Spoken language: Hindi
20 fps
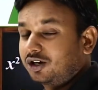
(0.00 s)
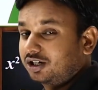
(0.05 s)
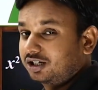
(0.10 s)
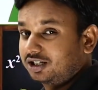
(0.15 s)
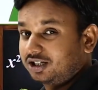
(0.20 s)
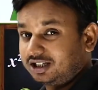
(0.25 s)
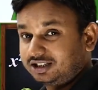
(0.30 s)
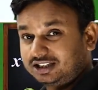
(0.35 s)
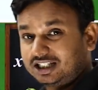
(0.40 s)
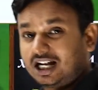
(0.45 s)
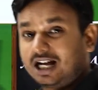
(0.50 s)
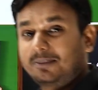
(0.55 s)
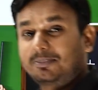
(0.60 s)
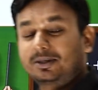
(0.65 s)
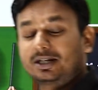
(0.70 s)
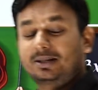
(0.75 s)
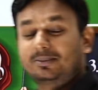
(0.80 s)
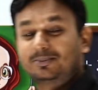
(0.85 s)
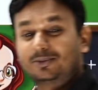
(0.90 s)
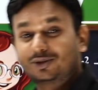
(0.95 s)
और यहाँ
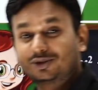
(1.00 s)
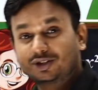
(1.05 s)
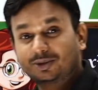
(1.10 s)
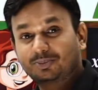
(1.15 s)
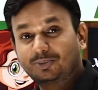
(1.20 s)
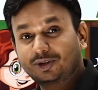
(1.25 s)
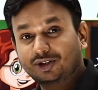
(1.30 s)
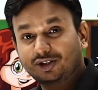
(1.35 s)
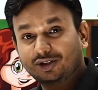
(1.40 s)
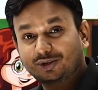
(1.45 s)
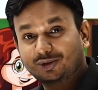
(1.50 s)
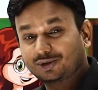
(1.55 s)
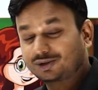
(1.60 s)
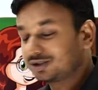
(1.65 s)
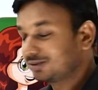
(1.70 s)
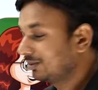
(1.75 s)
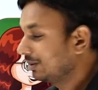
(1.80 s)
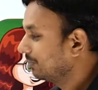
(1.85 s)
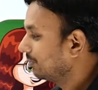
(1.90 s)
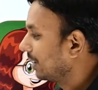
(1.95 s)
पर हम मोस्ट इंपॉर्टेंट
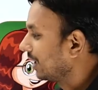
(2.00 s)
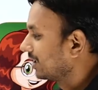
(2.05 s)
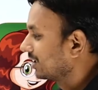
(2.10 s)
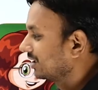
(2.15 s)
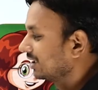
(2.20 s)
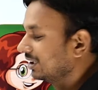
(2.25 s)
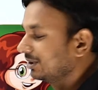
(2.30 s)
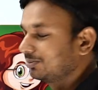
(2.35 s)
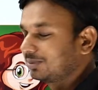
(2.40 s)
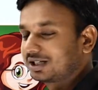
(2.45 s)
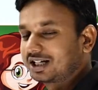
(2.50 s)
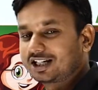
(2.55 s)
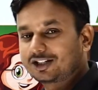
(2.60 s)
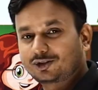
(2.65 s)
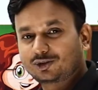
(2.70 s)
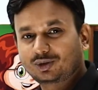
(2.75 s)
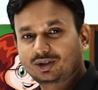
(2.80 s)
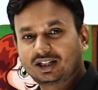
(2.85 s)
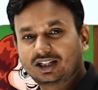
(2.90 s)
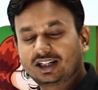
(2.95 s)
क्वेश्चन में पार्ट तीन पर आ
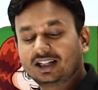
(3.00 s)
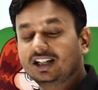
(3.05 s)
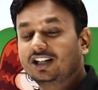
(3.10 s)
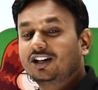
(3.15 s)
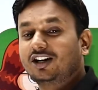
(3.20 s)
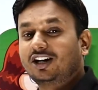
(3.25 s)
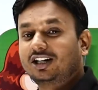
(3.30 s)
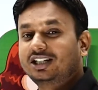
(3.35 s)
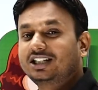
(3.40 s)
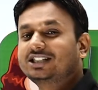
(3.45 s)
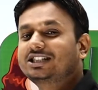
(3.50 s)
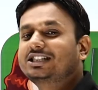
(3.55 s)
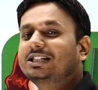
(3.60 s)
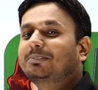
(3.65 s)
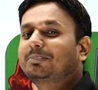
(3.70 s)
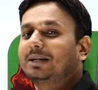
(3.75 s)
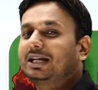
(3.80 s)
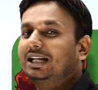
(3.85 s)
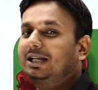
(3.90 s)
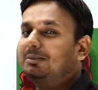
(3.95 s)
चुके हैं और इससे
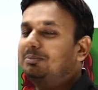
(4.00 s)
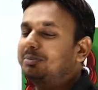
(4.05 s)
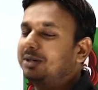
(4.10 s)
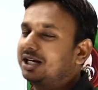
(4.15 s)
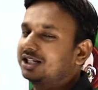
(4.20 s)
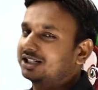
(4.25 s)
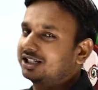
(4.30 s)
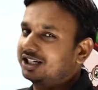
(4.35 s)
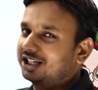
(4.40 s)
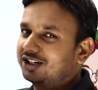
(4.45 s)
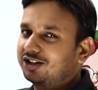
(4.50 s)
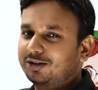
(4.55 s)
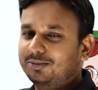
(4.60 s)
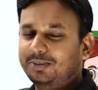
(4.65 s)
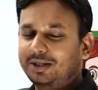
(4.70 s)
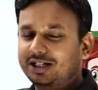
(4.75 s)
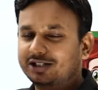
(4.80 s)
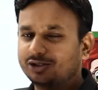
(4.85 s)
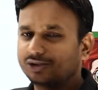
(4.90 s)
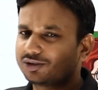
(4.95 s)
पहले हम पार्ट एक और
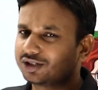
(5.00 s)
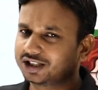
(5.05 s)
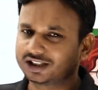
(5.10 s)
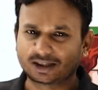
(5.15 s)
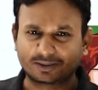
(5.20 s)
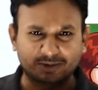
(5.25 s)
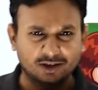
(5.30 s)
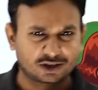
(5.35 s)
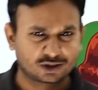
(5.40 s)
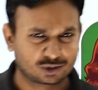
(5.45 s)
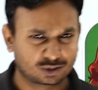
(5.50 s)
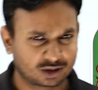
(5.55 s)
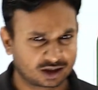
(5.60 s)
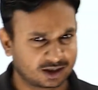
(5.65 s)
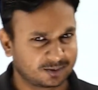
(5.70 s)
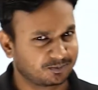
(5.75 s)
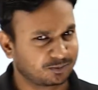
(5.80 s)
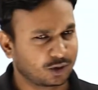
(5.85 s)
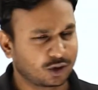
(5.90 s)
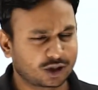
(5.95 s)
पार्ट दो खत्म कर चुके
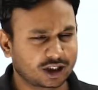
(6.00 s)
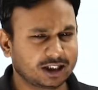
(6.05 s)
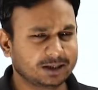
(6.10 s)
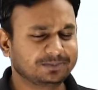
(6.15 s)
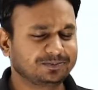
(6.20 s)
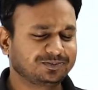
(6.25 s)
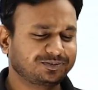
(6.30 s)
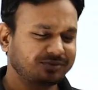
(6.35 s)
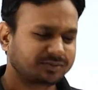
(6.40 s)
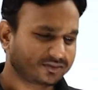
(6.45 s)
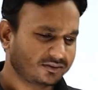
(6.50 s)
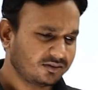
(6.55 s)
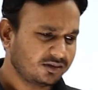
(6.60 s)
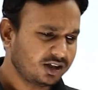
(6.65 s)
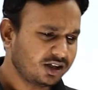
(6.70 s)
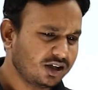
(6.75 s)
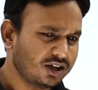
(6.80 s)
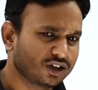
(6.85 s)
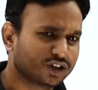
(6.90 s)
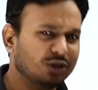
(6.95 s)
हैं ओके
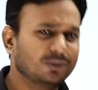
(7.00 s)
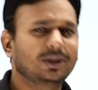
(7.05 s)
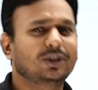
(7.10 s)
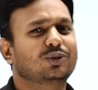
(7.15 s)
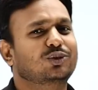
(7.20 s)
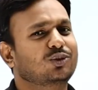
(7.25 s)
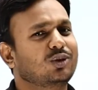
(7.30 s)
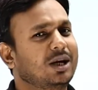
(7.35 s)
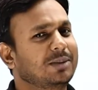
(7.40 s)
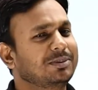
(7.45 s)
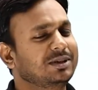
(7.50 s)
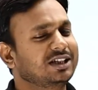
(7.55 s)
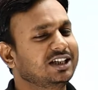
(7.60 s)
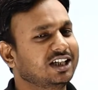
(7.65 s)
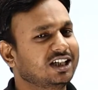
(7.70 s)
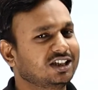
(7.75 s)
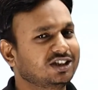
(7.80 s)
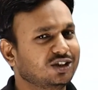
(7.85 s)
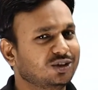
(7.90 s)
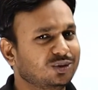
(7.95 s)
तो भाई उसको आपने
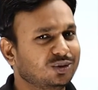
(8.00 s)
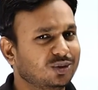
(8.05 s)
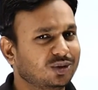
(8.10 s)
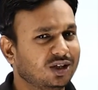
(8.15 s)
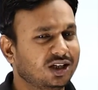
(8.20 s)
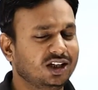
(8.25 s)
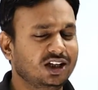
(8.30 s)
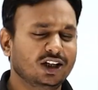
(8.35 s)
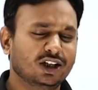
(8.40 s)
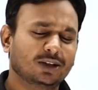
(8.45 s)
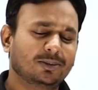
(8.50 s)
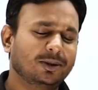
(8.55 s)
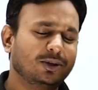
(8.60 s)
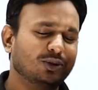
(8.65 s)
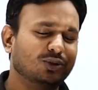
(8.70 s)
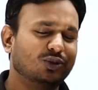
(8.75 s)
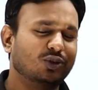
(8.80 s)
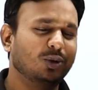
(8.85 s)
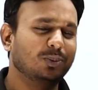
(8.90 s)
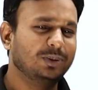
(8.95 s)
देखा जरूर होगा तो भाई
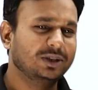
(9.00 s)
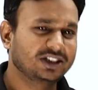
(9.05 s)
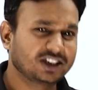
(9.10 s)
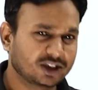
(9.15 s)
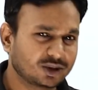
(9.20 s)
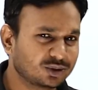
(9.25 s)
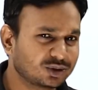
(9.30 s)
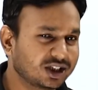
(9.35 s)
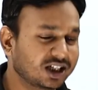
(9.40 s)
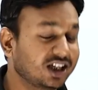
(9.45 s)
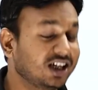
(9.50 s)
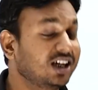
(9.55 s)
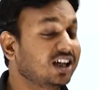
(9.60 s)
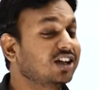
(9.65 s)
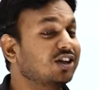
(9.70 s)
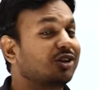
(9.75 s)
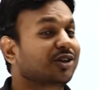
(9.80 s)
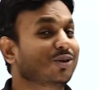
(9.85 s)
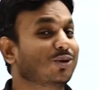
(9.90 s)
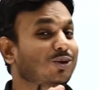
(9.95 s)
उसको भी जरूर देख
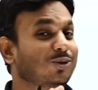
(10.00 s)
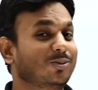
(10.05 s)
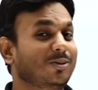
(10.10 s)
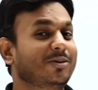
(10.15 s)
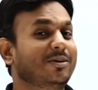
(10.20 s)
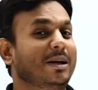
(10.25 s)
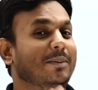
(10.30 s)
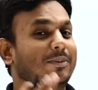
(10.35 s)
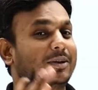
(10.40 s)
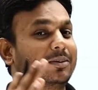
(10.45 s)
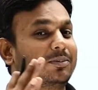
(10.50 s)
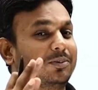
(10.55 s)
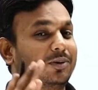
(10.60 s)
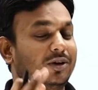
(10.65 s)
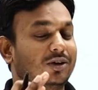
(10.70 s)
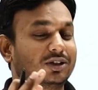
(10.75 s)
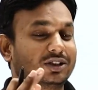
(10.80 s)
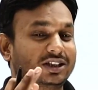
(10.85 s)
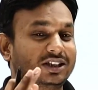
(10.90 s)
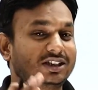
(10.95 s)
लेना क्योंकि उसमें भी आपके
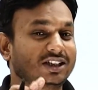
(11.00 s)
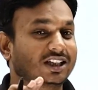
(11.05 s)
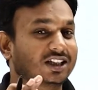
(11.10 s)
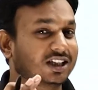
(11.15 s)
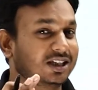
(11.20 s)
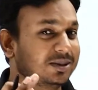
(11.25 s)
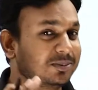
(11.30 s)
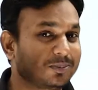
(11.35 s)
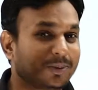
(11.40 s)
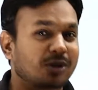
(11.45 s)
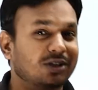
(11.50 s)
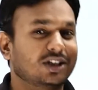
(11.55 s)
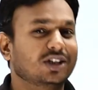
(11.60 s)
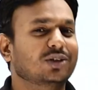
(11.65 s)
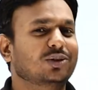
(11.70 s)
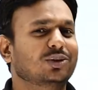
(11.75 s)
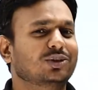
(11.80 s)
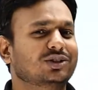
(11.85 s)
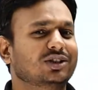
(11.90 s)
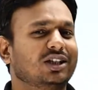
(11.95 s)
बहुत ही ज़्यादा
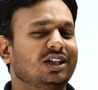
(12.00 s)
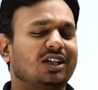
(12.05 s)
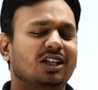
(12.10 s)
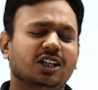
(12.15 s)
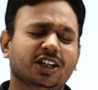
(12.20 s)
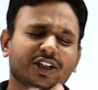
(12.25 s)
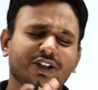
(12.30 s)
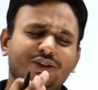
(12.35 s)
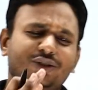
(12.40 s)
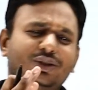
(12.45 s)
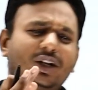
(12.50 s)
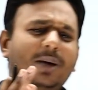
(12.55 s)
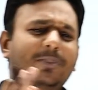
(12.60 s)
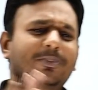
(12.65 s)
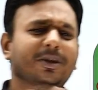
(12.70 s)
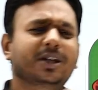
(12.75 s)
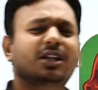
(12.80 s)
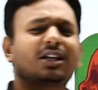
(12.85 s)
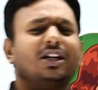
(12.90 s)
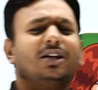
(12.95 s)
इंपॉर्टेंट क्वेश्चन है जो
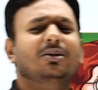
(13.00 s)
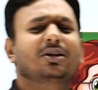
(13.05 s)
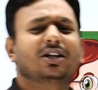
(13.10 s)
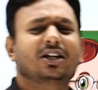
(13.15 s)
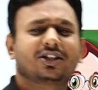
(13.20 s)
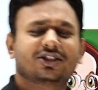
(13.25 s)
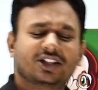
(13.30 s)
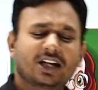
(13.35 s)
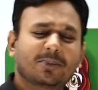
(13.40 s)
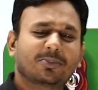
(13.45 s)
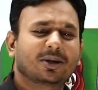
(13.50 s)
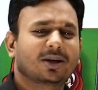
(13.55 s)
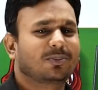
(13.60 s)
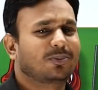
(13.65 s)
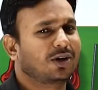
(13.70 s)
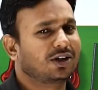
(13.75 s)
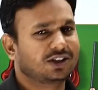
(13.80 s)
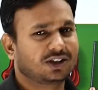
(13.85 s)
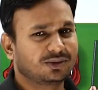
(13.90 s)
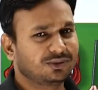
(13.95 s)
आपके एग्जाम के
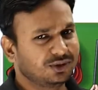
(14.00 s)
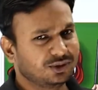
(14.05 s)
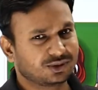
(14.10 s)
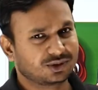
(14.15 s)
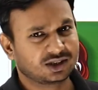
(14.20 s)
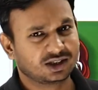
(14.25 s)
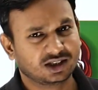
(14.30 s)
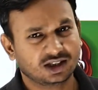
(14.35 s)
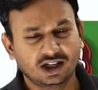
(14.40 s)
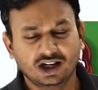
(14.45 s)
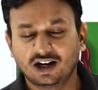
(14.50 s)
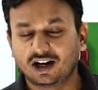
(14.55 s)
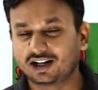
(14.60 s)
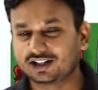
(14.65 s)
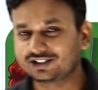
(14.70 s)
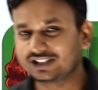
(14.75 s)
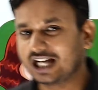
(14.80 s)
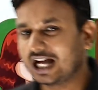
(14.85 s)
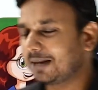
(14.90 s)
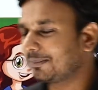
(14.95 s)
पॉइंट ऑफ व्यू से हैं
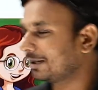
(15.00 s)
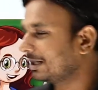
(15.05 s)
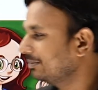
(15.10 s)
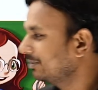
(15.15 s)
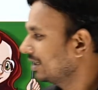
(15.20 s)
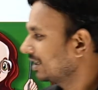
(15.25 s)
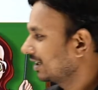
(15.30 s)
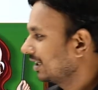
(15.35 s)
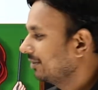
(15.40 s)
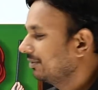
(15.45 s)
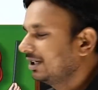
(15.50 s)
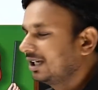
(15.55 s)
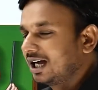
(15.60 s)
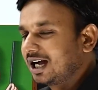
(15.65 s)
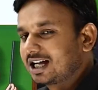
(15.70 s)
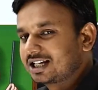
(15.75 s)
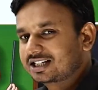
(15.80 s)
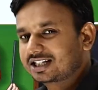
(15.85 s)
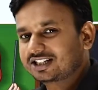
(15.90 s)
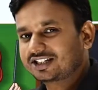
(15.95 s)
और यहाँ पर हम देखते हैं भाई
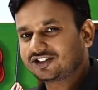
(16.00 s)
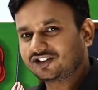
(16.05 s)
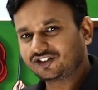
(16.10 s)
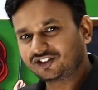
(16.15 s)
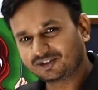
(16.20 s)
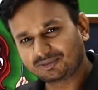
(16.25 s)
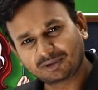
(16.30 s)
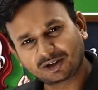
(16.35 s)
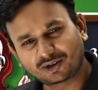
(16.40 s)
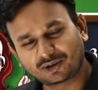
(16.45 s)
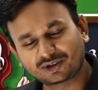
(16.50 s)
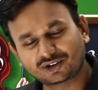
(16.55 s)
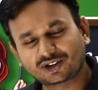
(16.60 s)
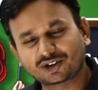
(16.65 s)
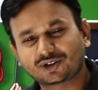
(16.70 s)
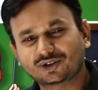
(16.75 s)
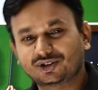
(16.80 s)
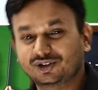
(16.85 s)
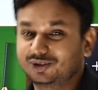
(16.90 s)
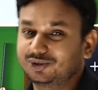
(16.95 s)
आज के सेशन में कौन से
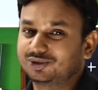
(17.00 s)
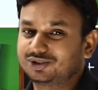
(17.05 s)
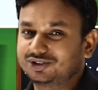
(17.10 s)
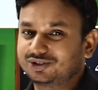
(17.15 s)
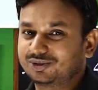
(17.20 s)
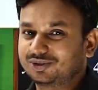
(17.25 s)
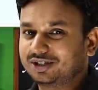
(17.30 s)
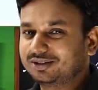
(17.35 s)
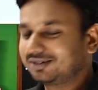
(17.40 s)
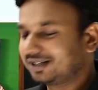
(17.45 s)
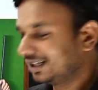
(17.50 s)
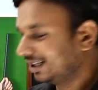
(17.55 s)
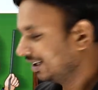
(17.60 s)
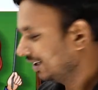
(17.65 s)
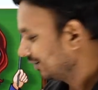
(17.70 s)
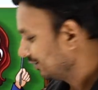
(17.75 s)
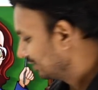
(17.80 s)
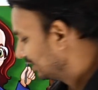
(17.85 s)
कौन से क्वेश्चन होने वाले हैं